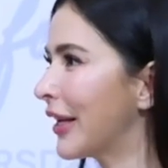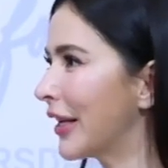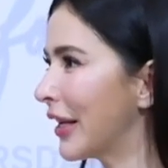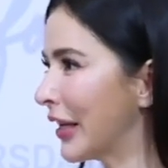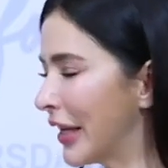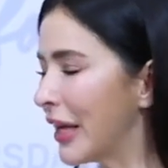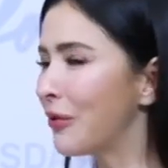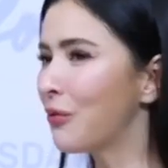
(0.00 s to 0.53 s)

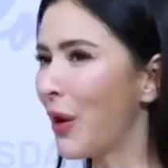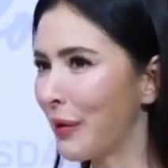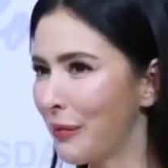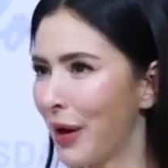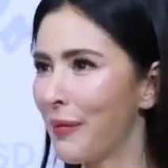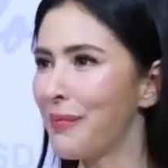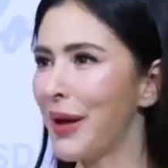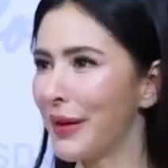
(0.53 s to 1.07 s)
กินวัน
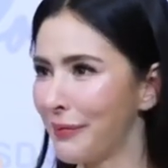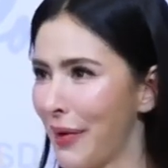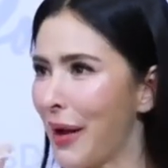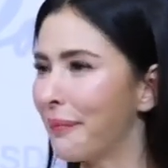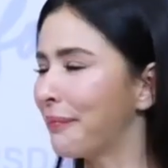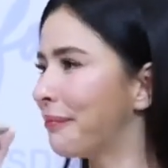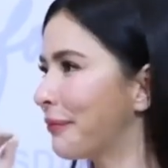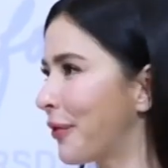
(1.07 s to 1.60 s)
ละเป็นแบบ
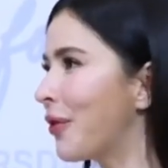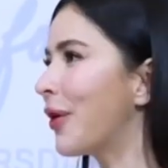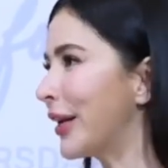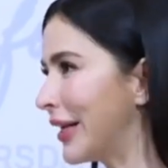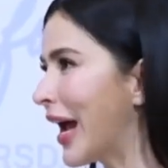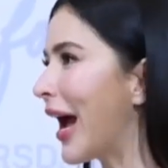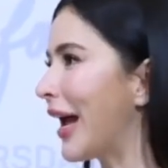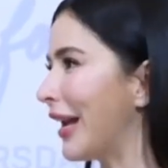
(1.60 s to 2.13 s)
ขวด
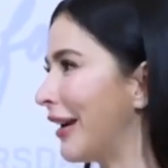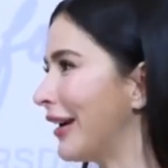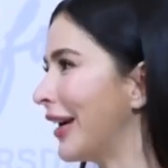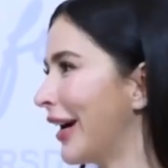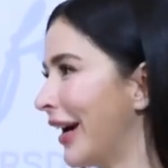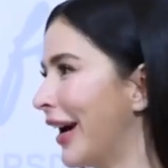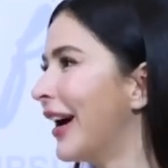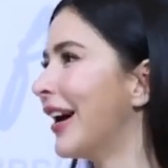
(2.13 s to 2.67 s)
ใหญ่เลย
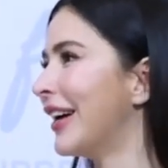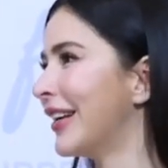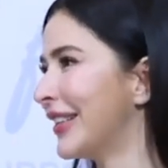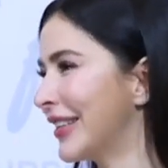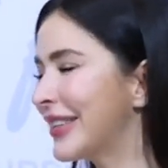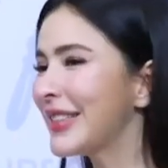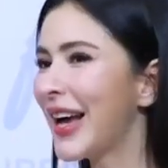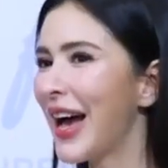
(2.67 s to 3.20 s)
ค่ะ
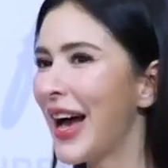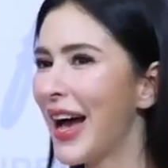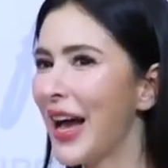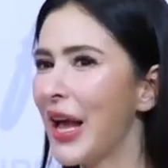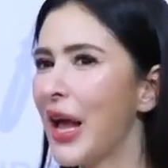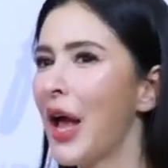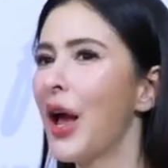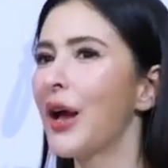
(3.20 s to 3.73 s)
ใช่
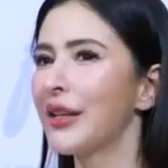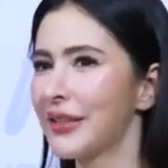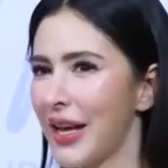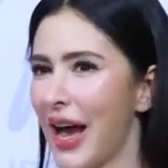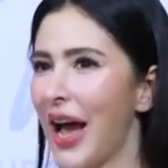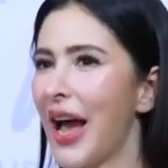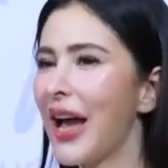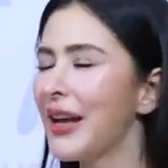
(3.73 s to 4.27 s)

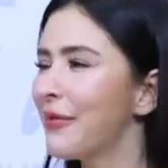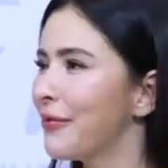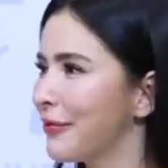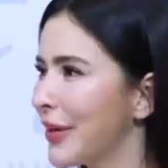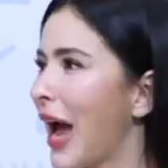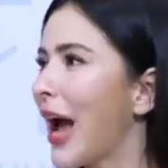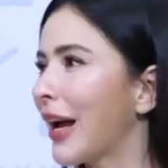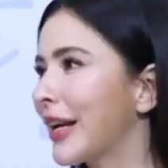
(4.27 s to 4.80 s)
ใช่
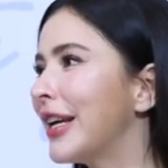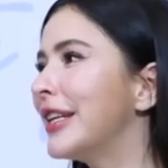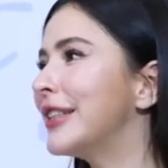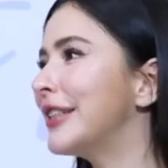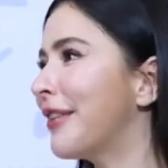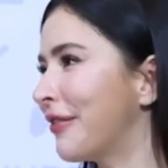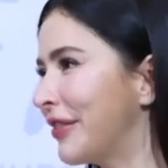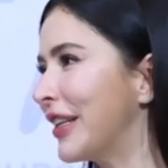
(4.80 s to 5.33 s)
อยากกิน
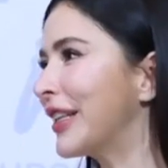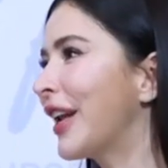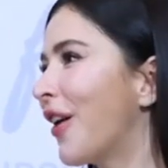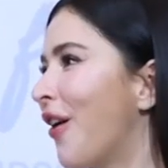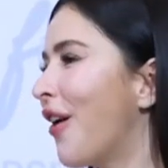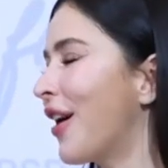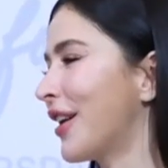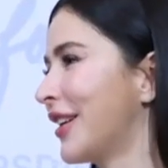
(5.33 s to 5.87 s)
แบบนี้ตล
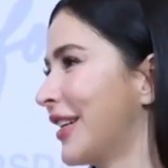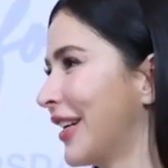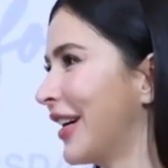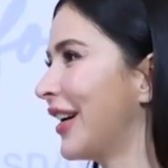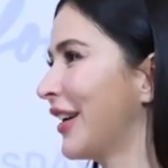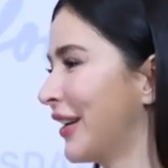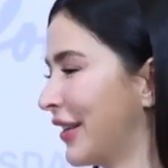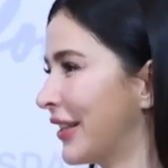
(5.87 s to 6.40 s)
อดเลย
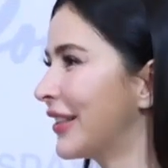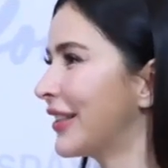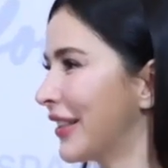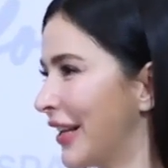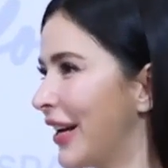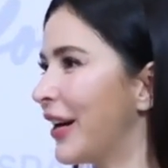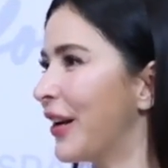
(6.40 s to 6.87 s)
ค่ะค่ะ